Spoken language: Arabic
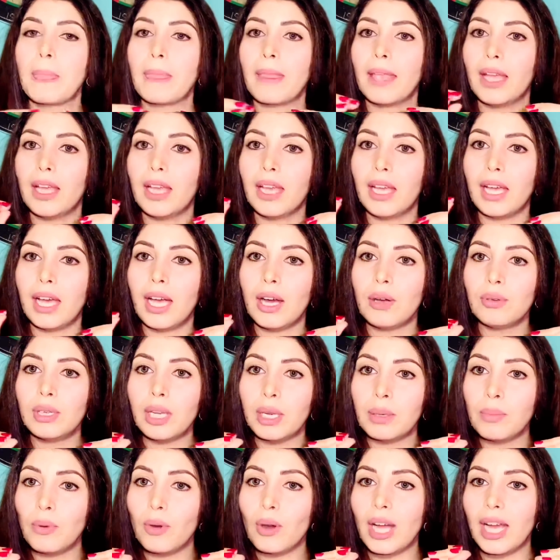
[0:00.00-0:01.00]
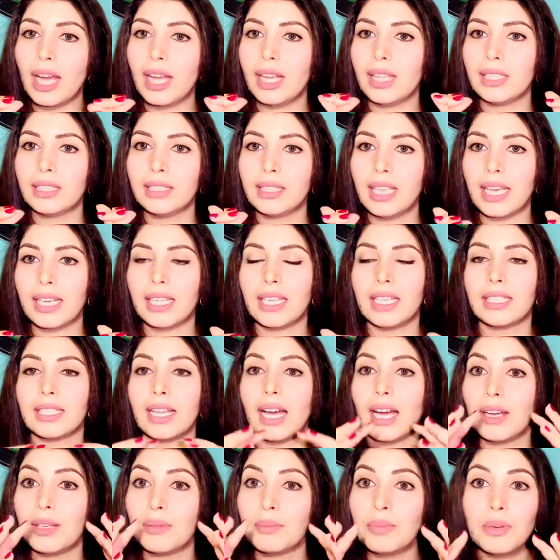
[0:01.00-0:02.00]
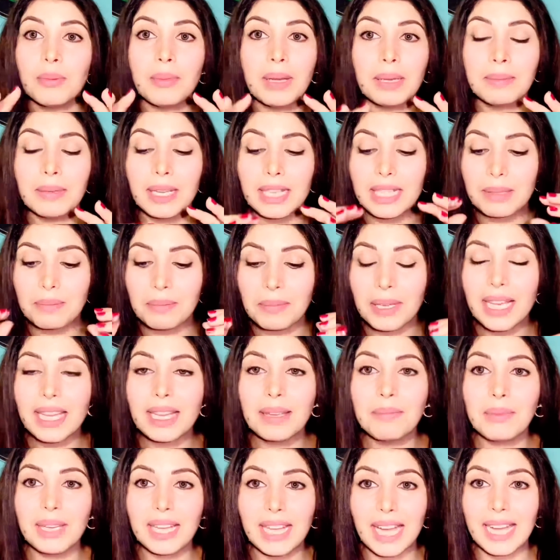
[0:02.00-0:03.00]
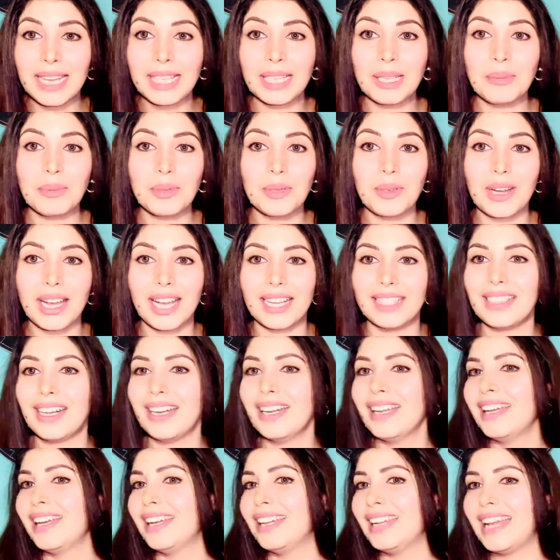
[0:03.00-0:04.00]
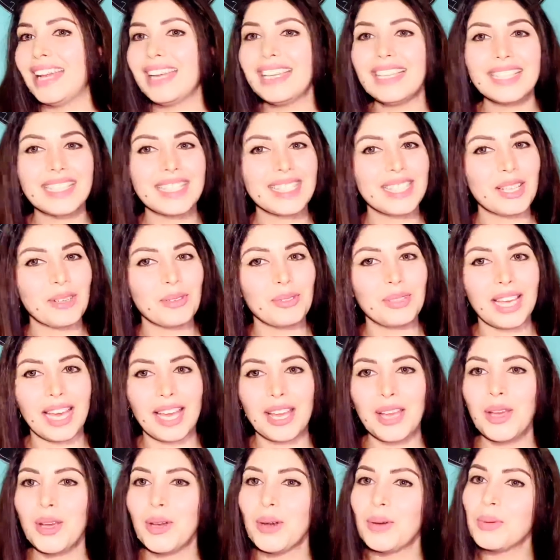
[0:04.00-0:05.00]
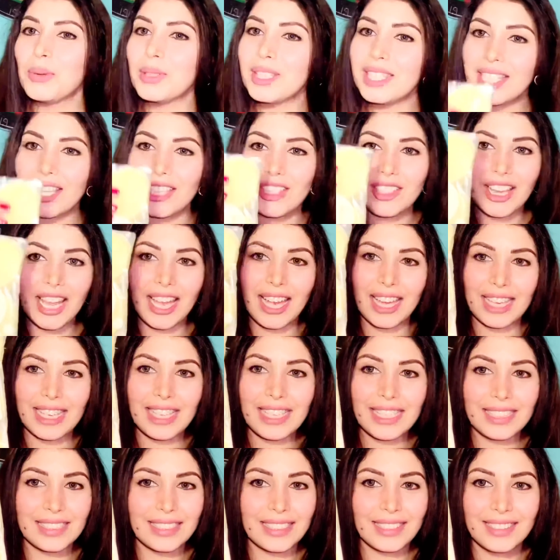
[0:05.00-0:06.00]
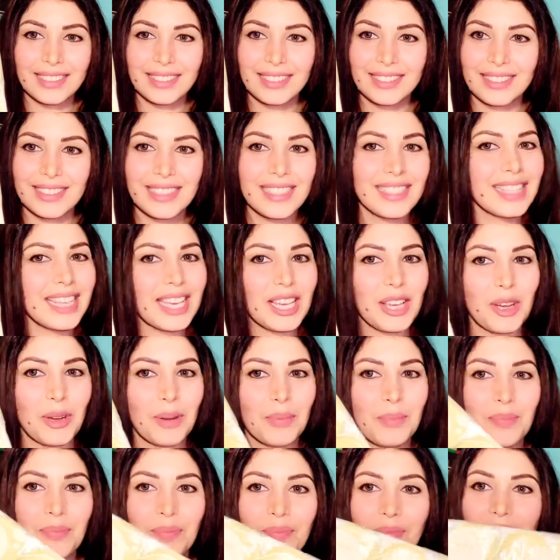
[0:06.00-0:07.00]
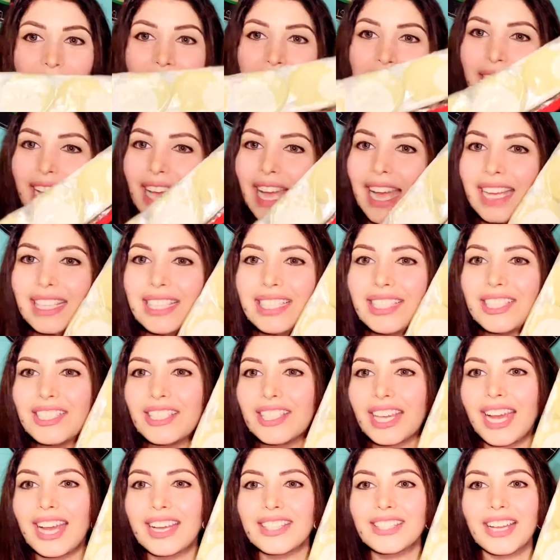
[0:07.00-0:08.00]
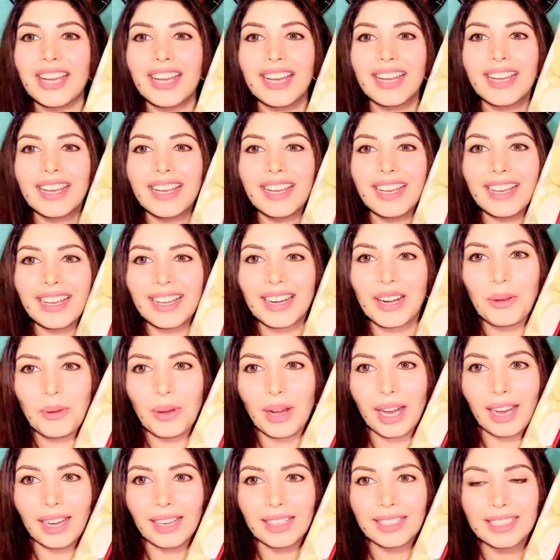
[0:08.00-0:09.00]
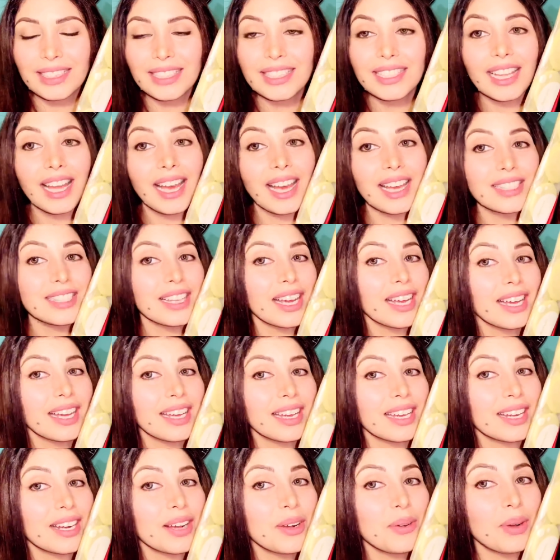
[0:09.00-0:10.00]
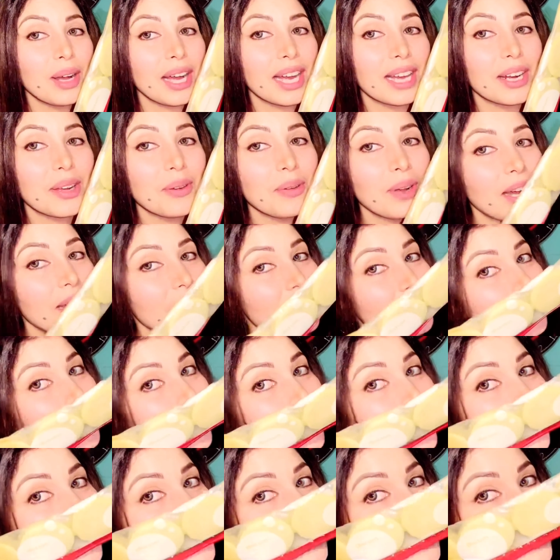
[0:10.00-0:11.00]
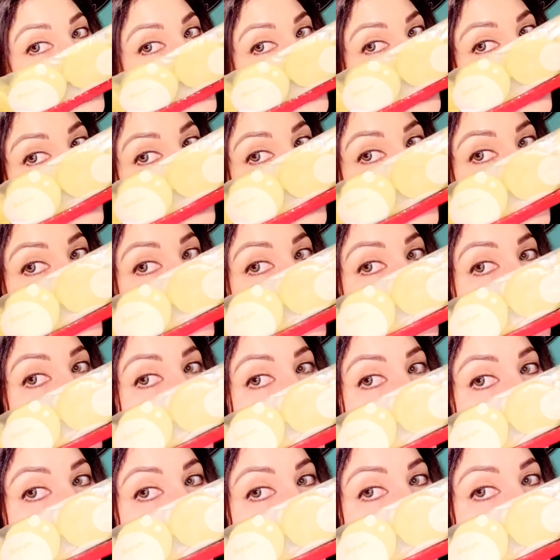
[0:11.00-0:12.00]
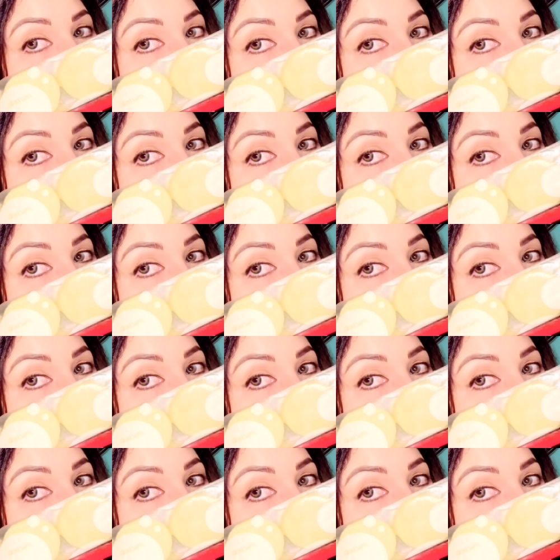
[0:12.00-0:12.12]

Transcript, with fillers: آه، اولا البقع الداكنه المهم البنات مي ملي غنعملوا هذا الهالات السوداء والتجاعيد نسيهم هذه شي حاجه روعه شي حاجه روعه روعه روعه للتجاعيد